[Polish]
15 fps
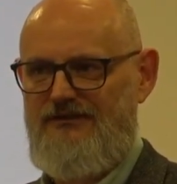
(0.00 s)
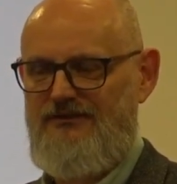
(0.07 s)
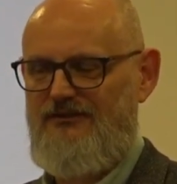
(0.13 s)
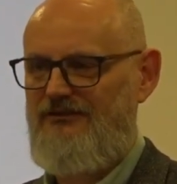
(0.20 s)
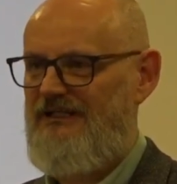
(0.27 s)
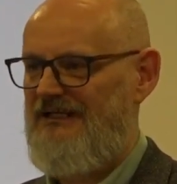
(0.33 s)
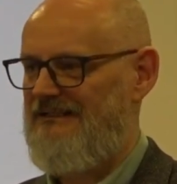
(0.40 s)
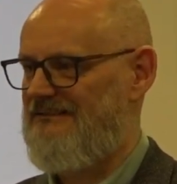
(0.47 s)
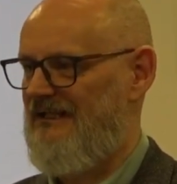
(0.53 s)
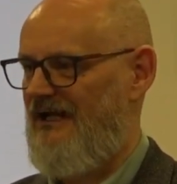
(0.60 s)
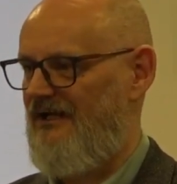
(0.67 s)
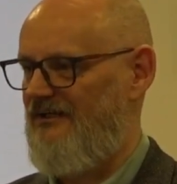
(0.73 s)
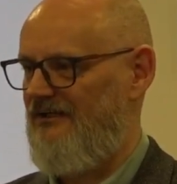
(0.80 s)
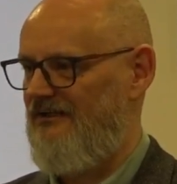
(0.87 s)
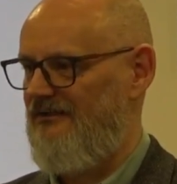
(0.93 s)
To nie jest
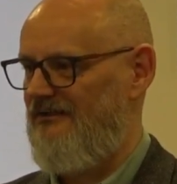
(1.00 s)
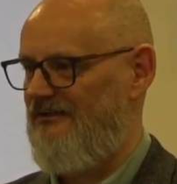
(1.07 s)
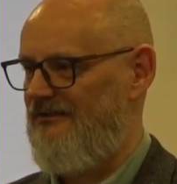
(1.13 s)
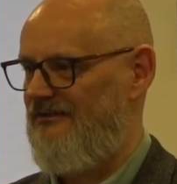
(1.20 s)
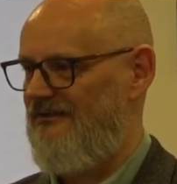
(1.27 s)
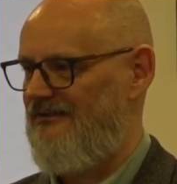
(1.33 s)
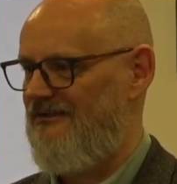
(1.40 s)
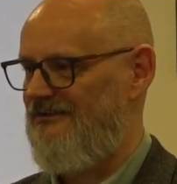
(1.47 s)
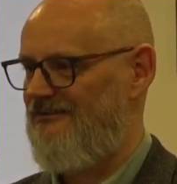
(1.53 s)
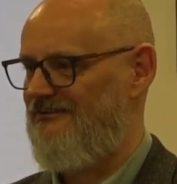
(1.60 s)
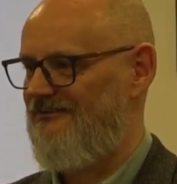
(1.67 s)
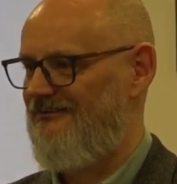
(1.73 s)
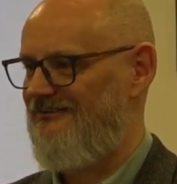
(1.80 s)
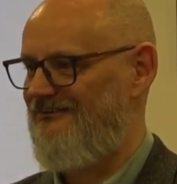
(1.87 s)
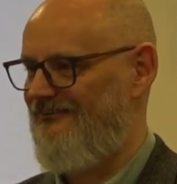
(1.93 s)
tak.
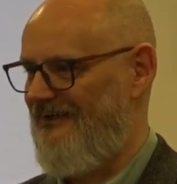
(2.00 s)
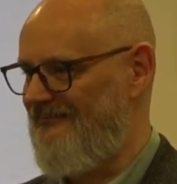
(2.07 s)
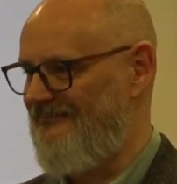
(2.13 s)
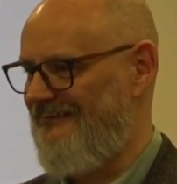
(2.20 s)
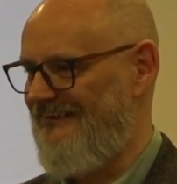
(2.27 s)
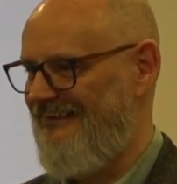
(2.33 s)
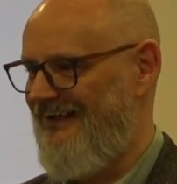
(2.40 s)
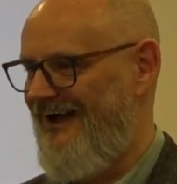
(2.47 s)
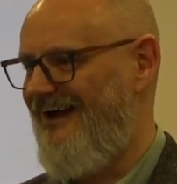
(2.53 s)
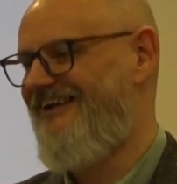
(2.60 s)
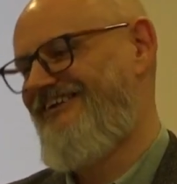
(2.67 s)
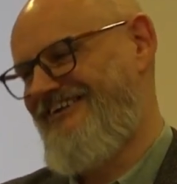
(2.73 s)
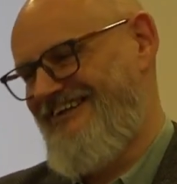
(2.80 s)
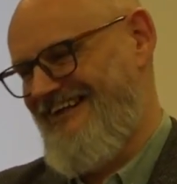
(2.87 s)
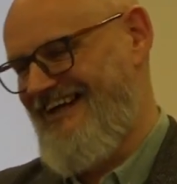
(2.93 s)
Słucham? A
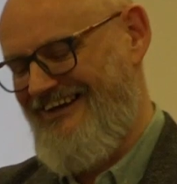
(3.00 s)
jeszcze